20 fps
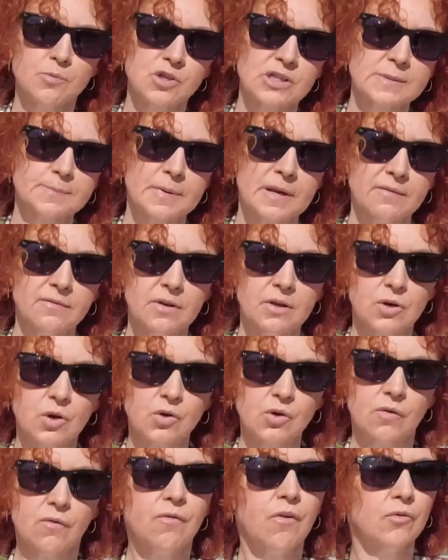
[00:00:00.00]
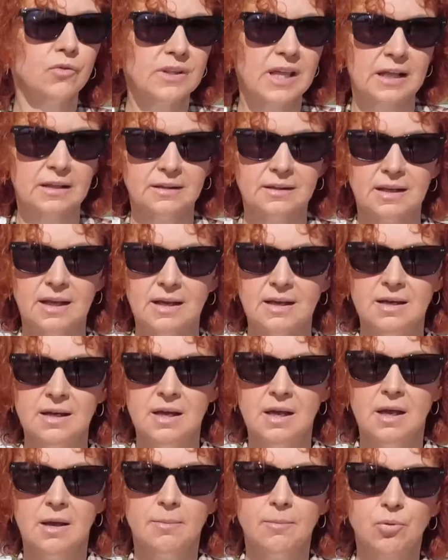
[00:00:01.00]
przez prawie rok fontanna,
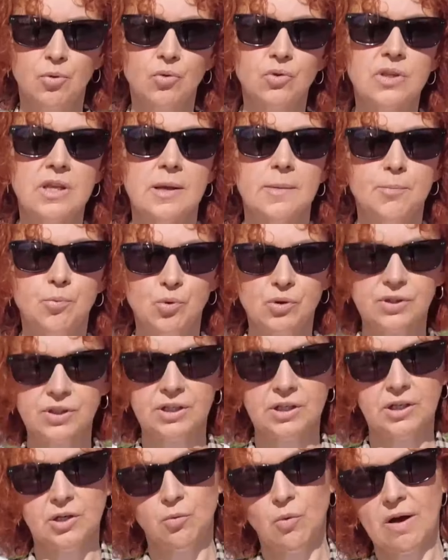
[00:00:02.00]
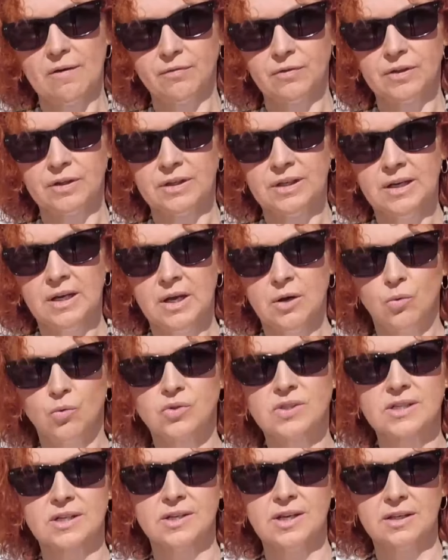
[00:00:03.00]
brudne płytki i ławki,
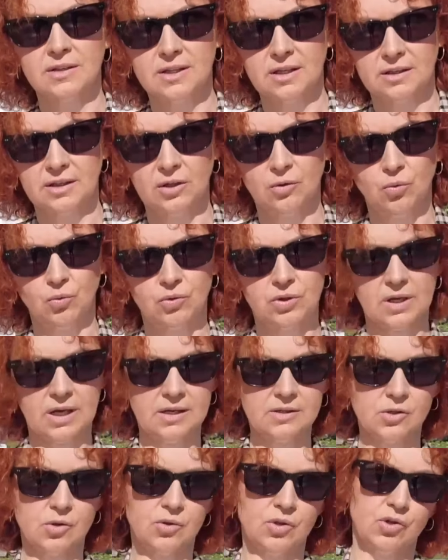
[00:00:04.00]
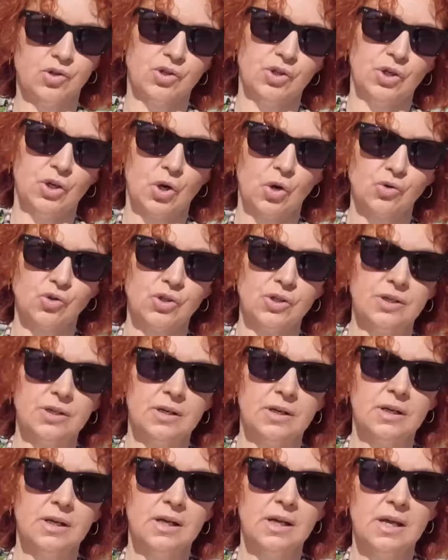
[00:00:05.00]
uschnięte kikuty egzotycznych roślin.
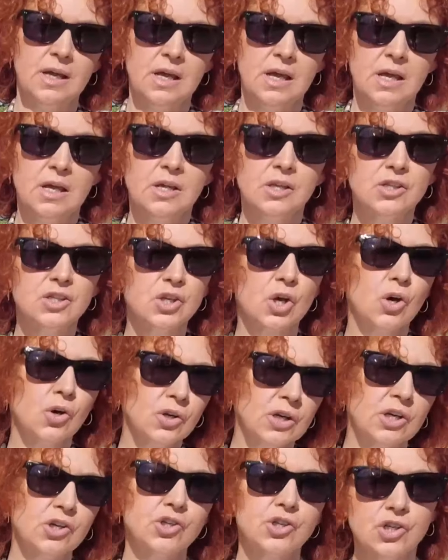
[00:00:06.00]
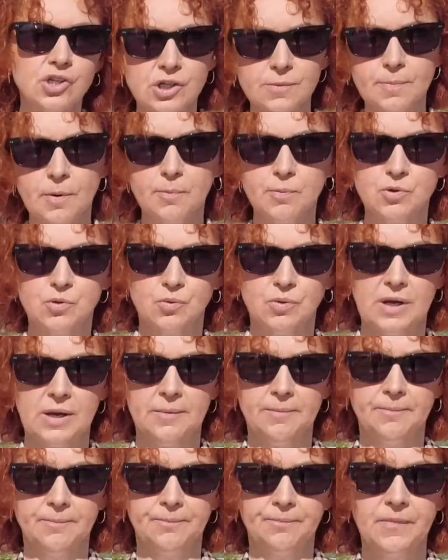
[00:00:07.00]
Co jeszcze się popsuje?
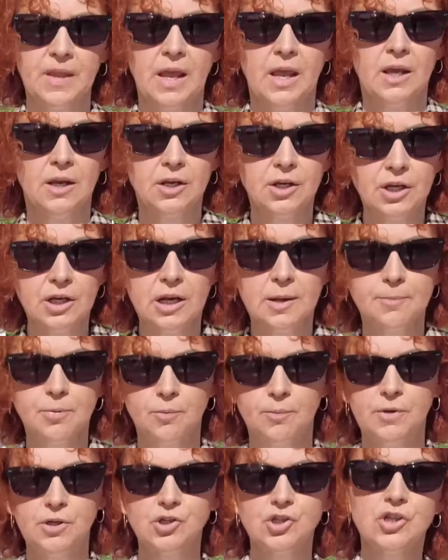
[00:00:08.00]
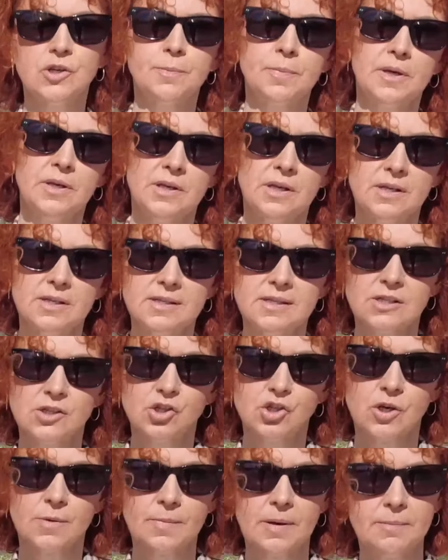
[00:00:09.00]
Ile publicznych pieniędzy
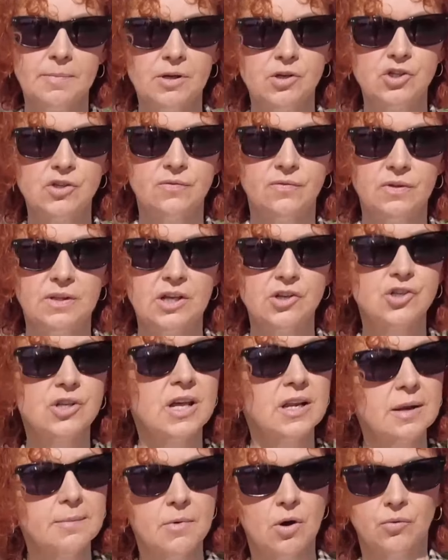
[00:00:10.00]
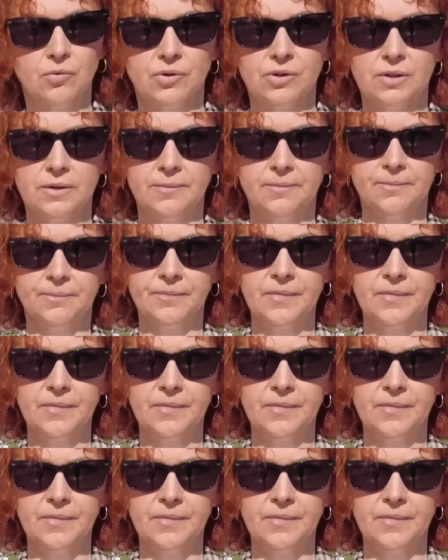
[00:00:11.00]
trzeba będzie wydać na remonty?